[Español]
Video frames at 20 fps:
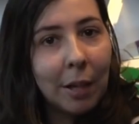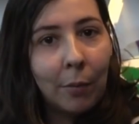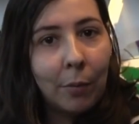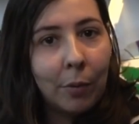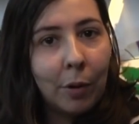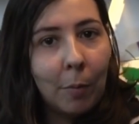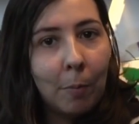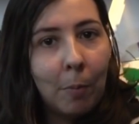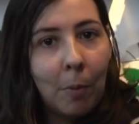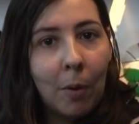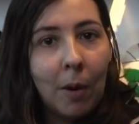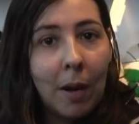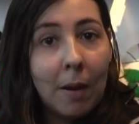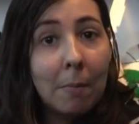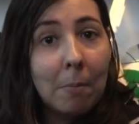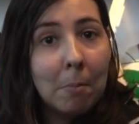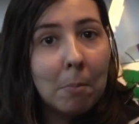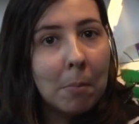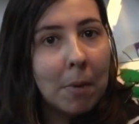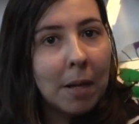anuncios
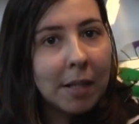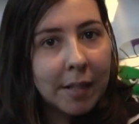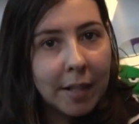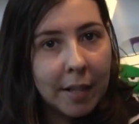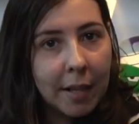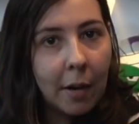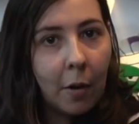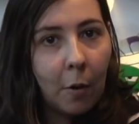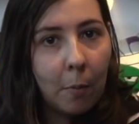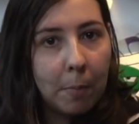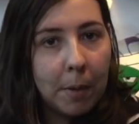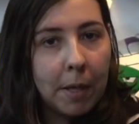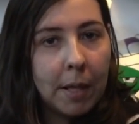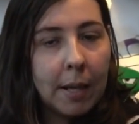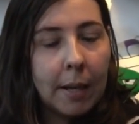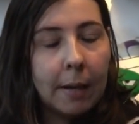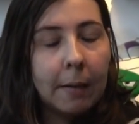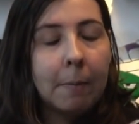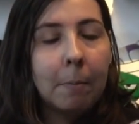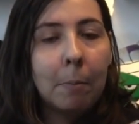pongan, más dinero
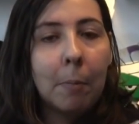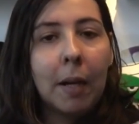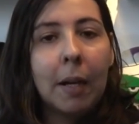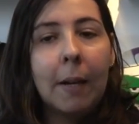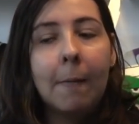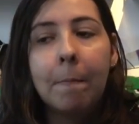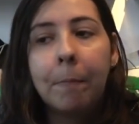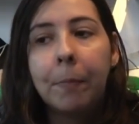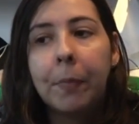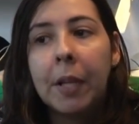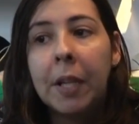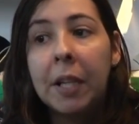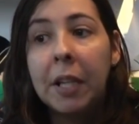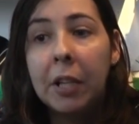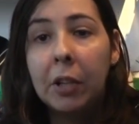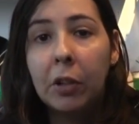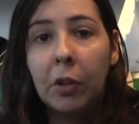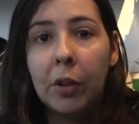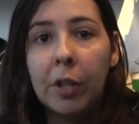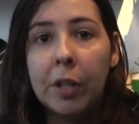pillan, ¿vale?
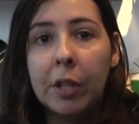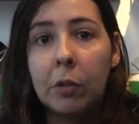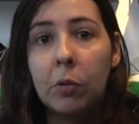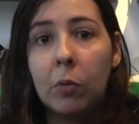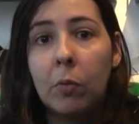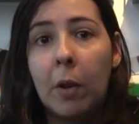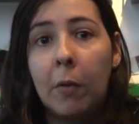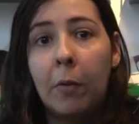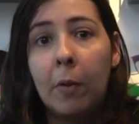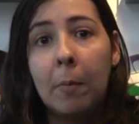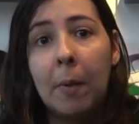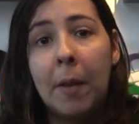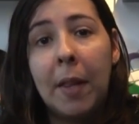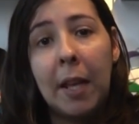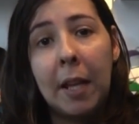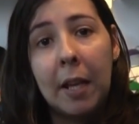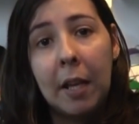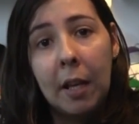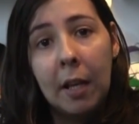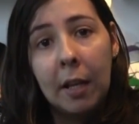Y entonces es una forma
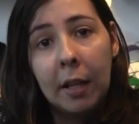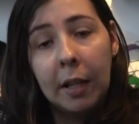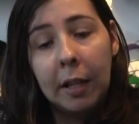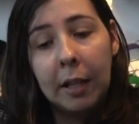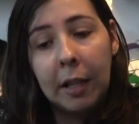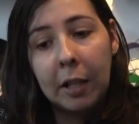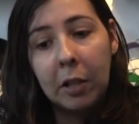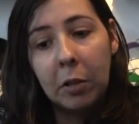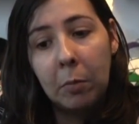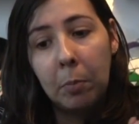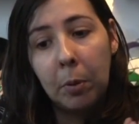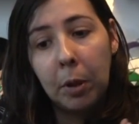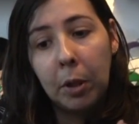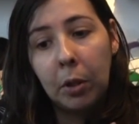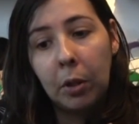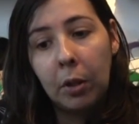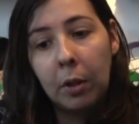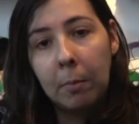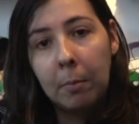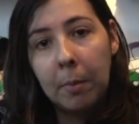de quitarse un
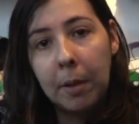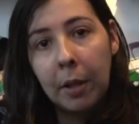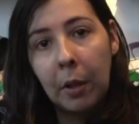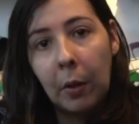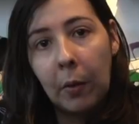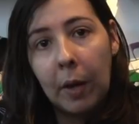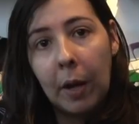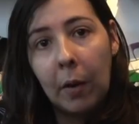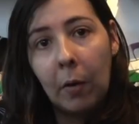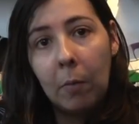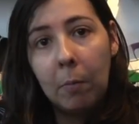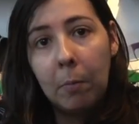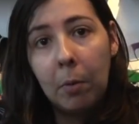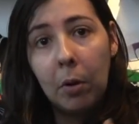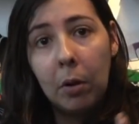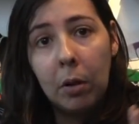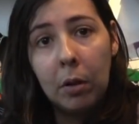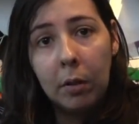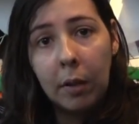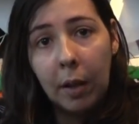poquito de en medio Dragon
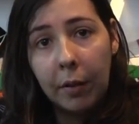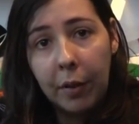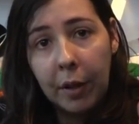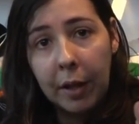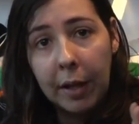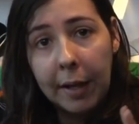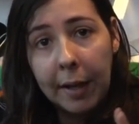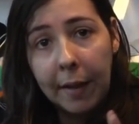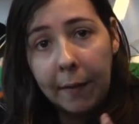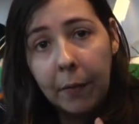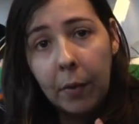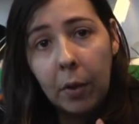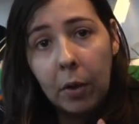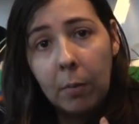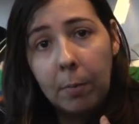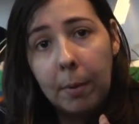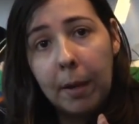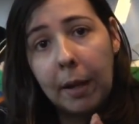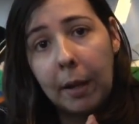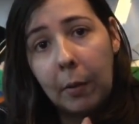Ball,
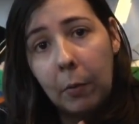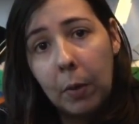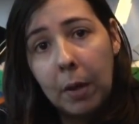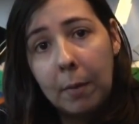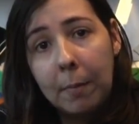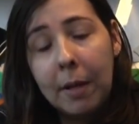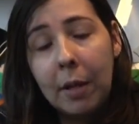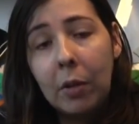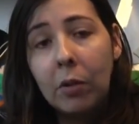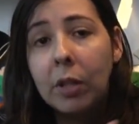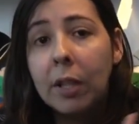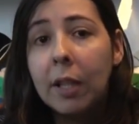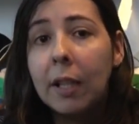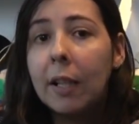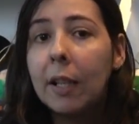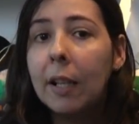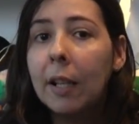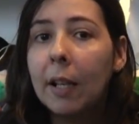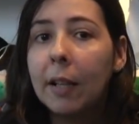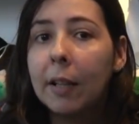acelerándolo para que dure menos
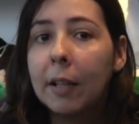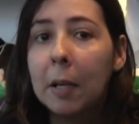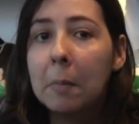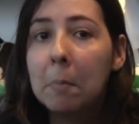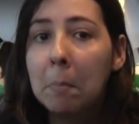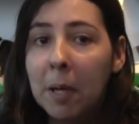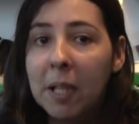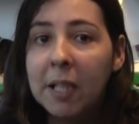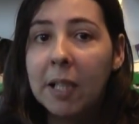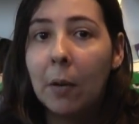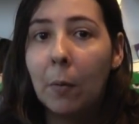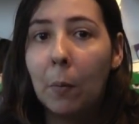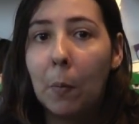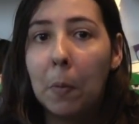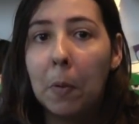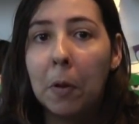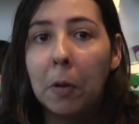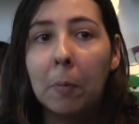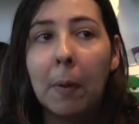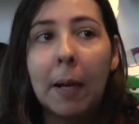y entren más
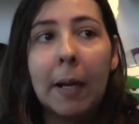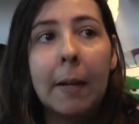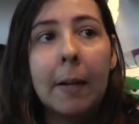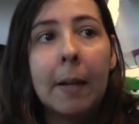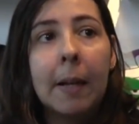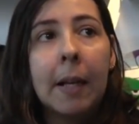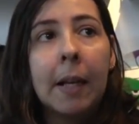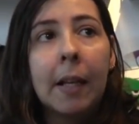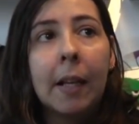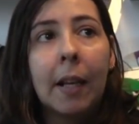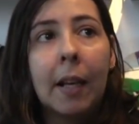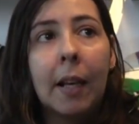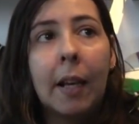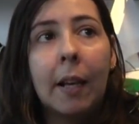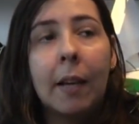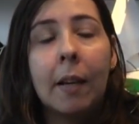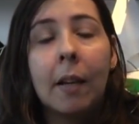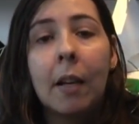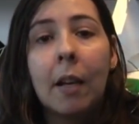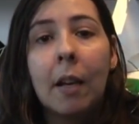anuncios, ¿vale?
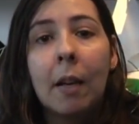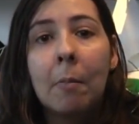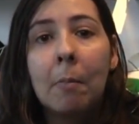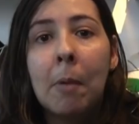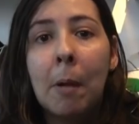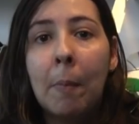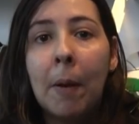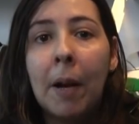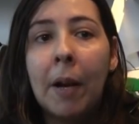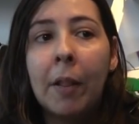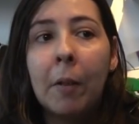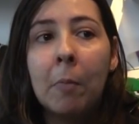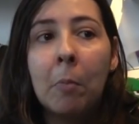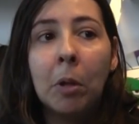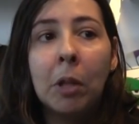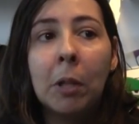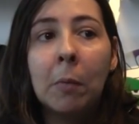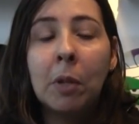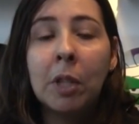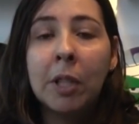Dije, me parece un
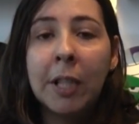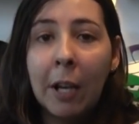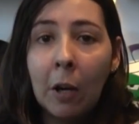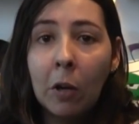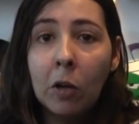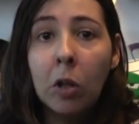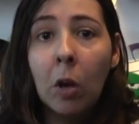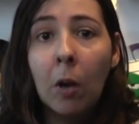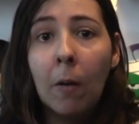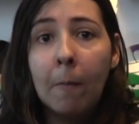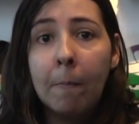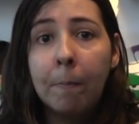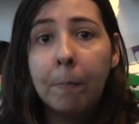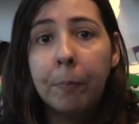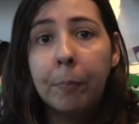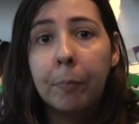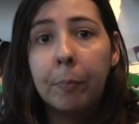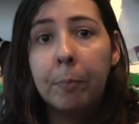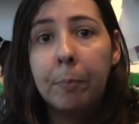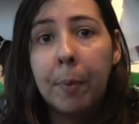motivo asqueroso,
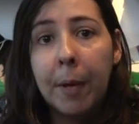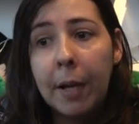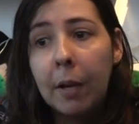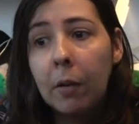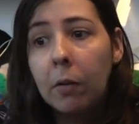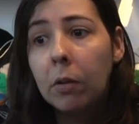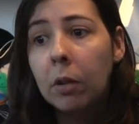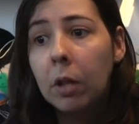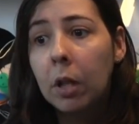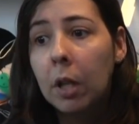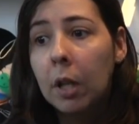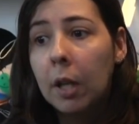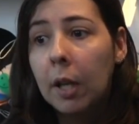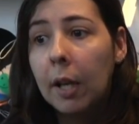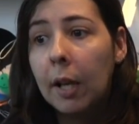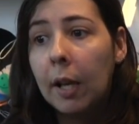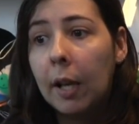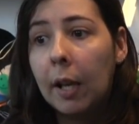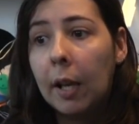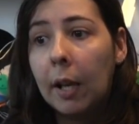pero
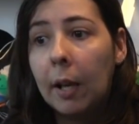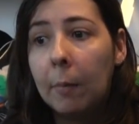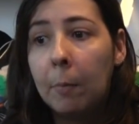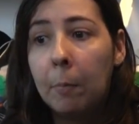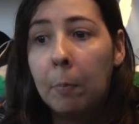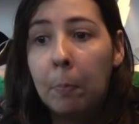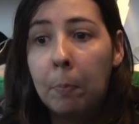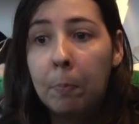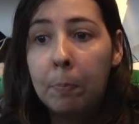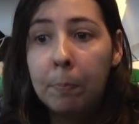eh,